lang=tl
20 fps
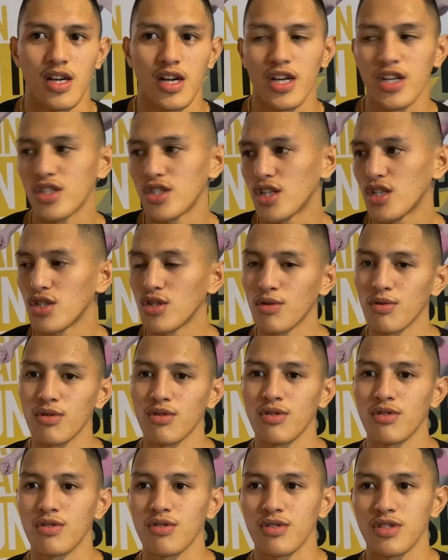Kaya din yung
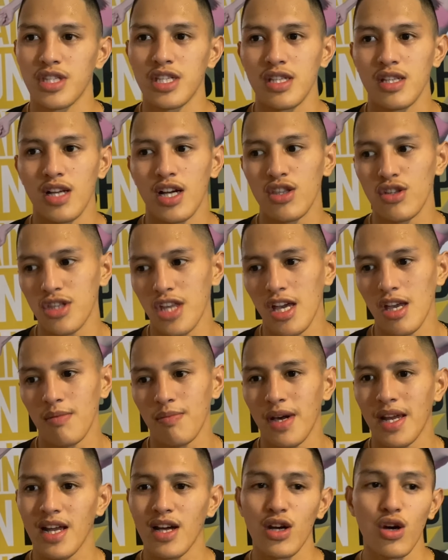ano
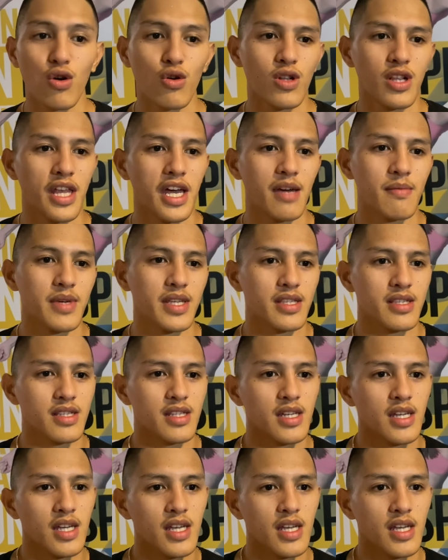namin, parang goal namin.